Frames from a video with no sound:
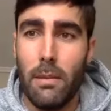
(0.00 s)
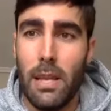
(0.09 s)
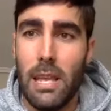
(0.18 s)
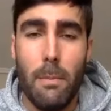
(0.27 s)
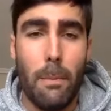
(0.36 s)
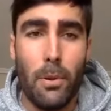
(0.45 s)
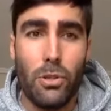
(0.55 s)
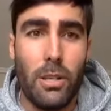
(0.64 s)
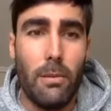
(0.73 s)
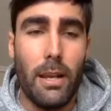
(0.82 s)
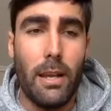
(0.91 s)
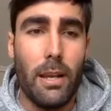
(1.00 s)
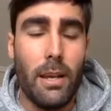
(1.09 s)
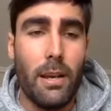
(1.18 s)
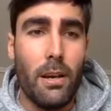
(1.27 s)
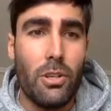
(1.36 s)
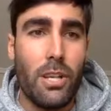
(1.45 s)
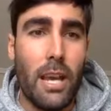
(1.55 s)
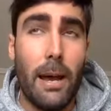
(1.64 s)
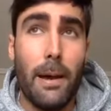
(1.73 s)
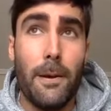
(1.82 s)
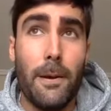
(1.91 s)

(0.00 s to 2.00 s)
imposible. O sea,